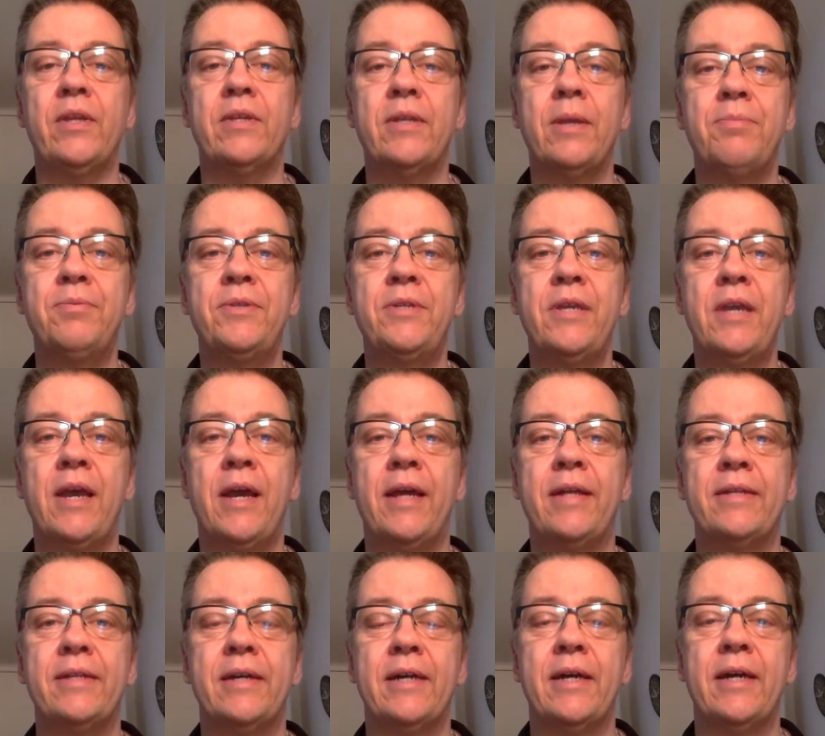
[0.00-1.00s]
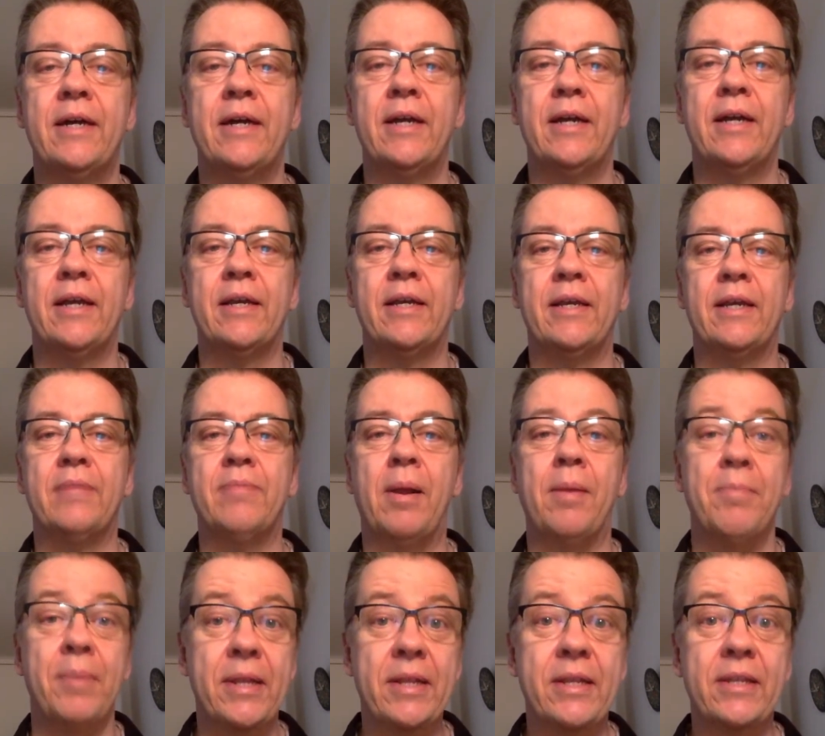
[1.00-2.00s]
Selbstsicherheit geht
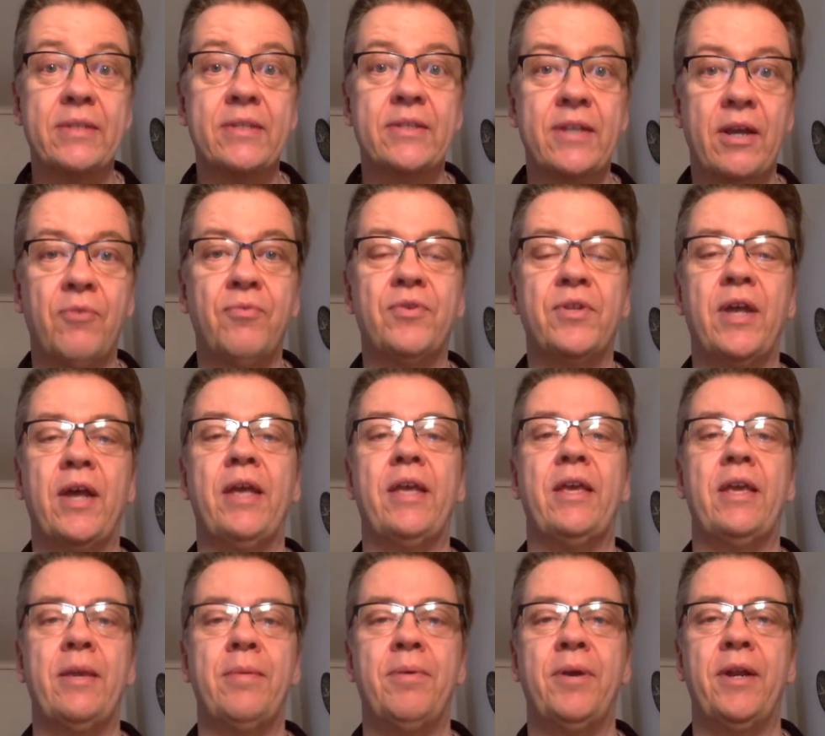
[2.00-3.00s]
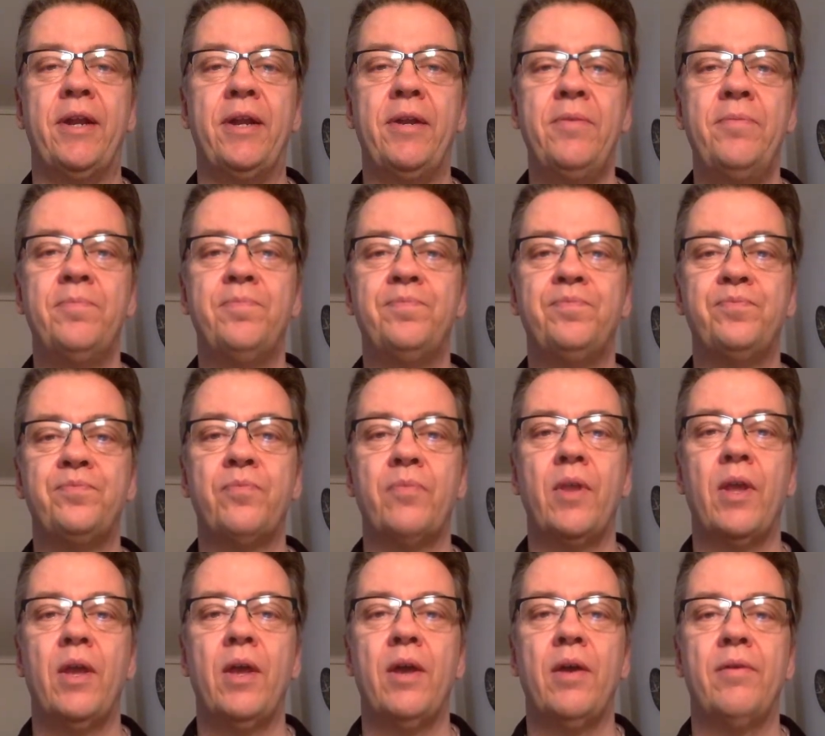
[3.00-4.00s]
mal mindestens auf drei Ebenen
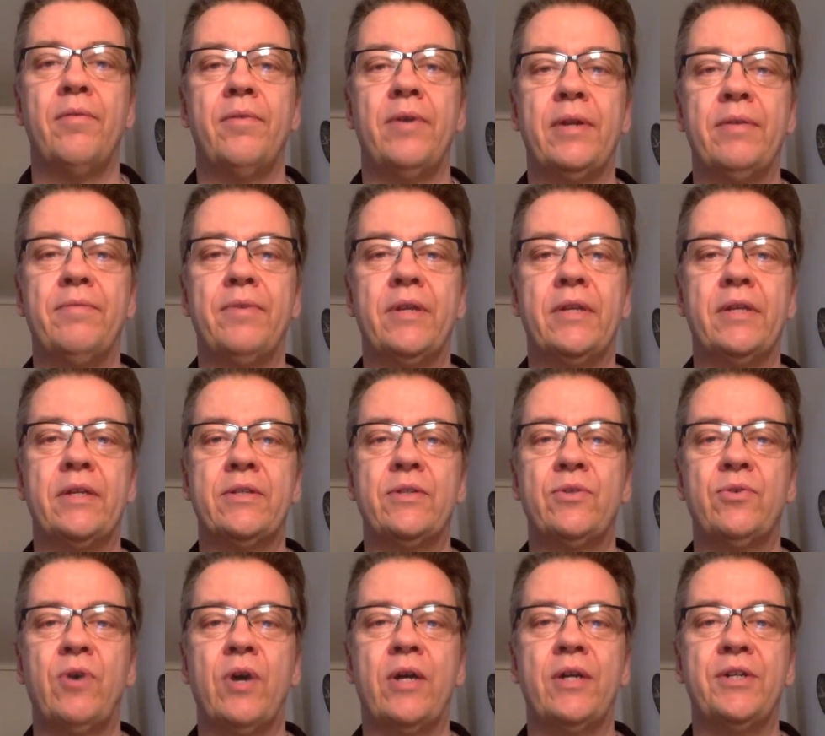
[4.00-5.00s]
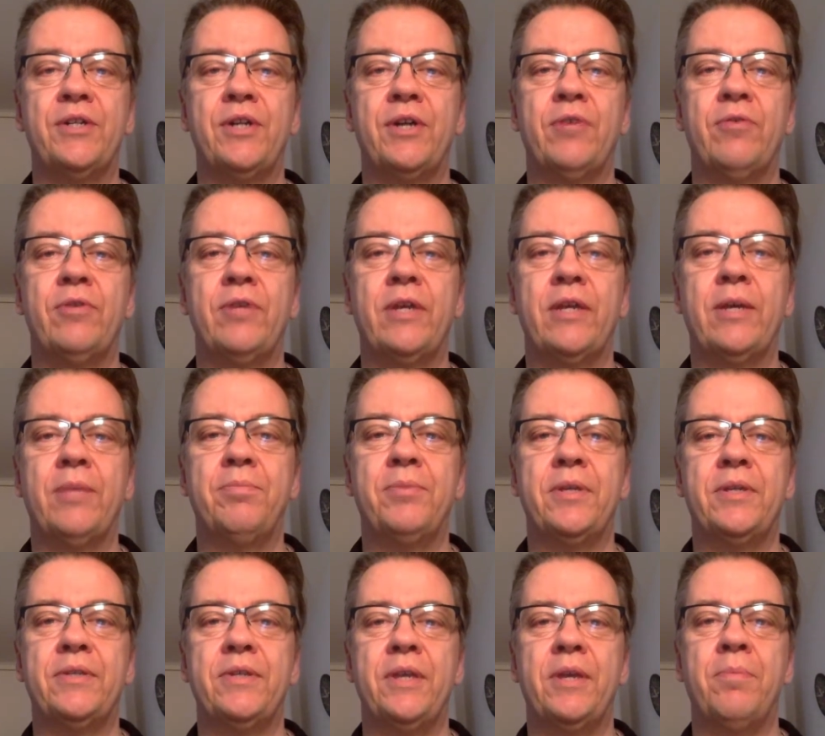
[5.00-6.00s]
wenn wir das so anschauen, dann gibt
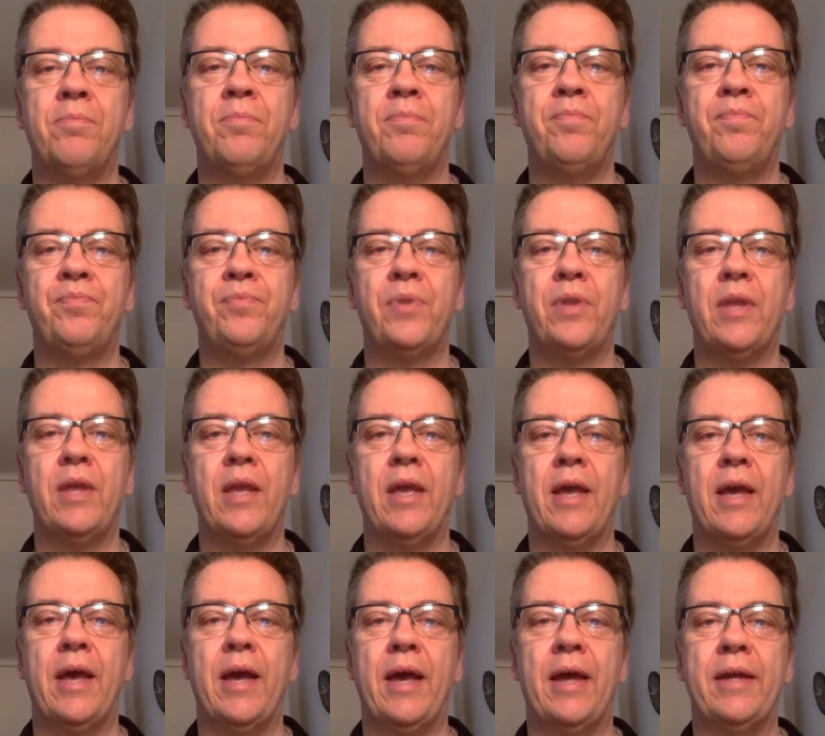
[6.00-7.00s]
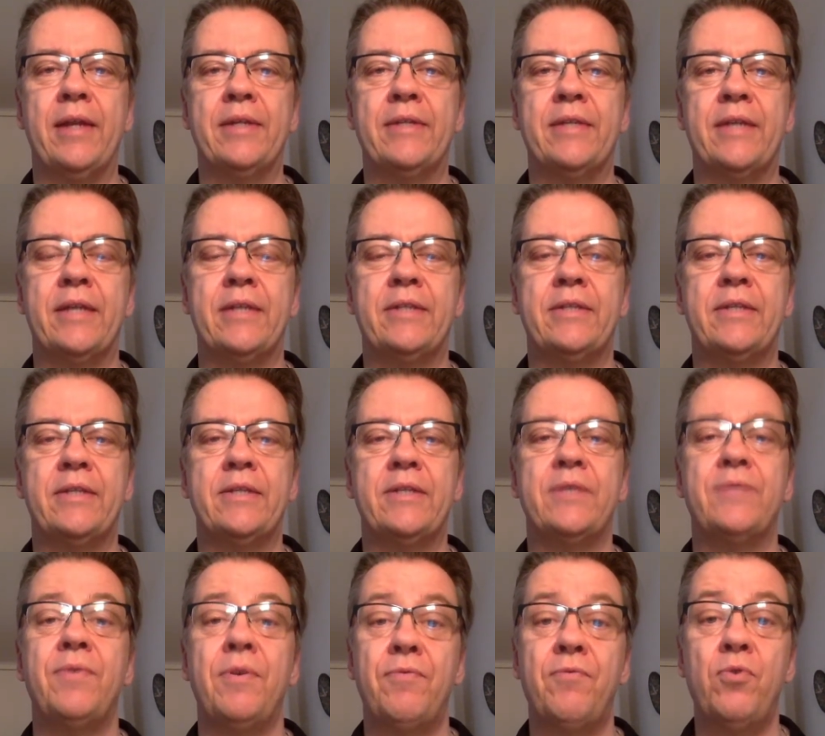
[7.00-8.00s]
es eben einerseits
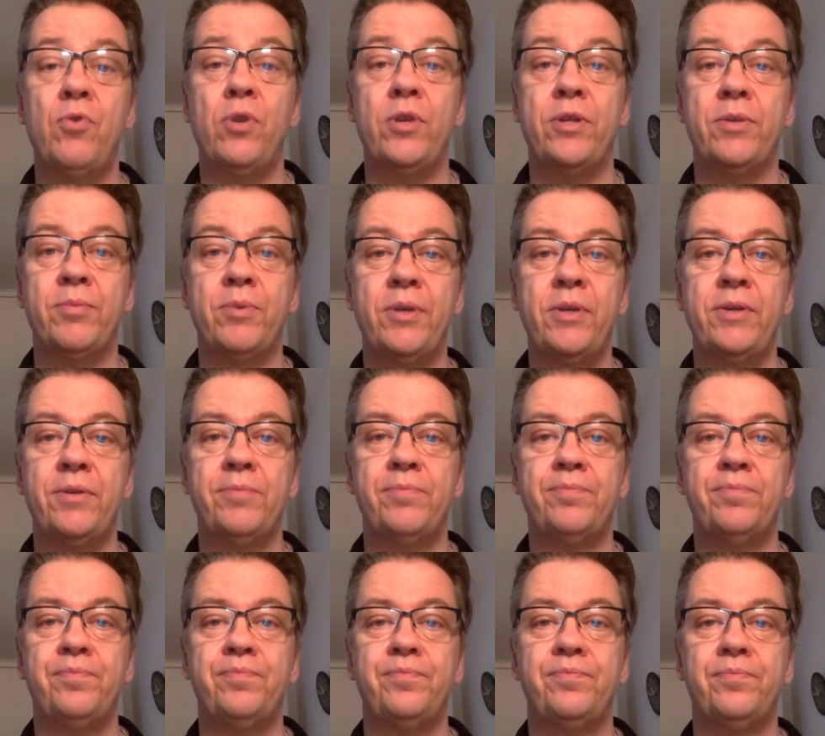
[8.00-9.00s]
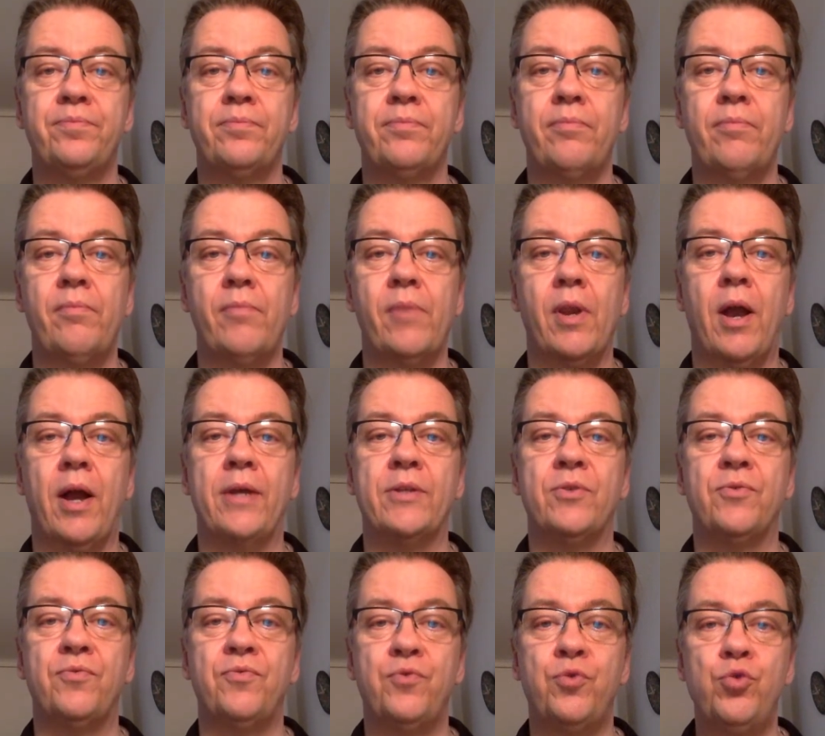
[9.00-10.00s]
dieses, wie fühle ich mich?
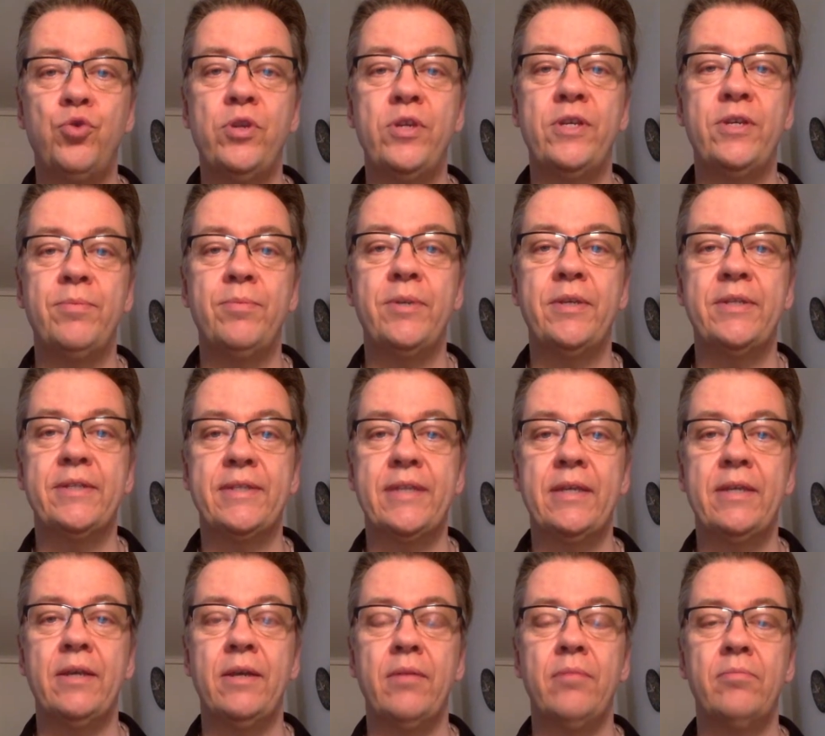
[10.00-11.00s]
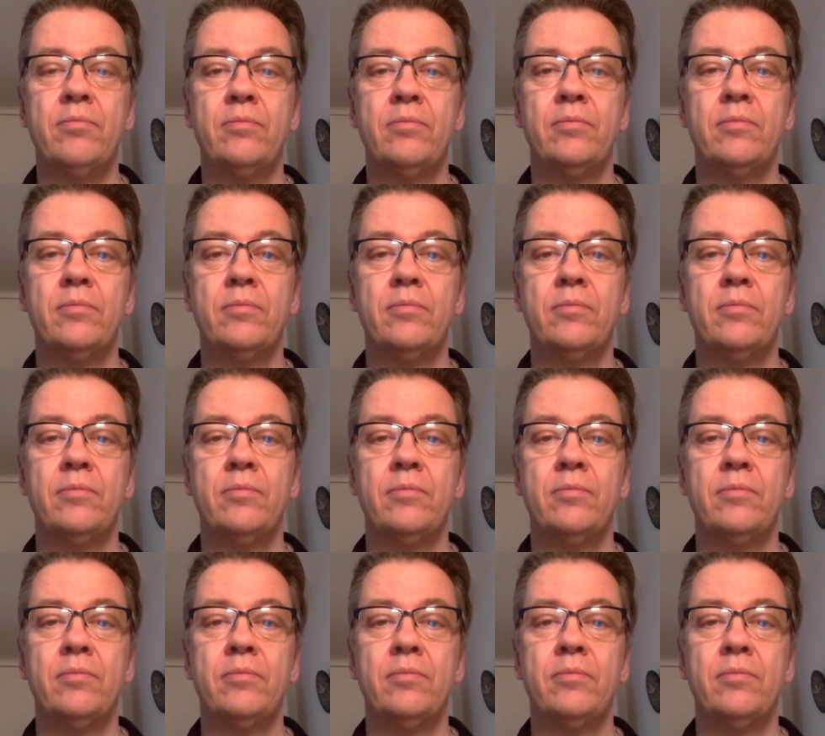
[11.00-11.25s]
Also fühle ich mich sicher?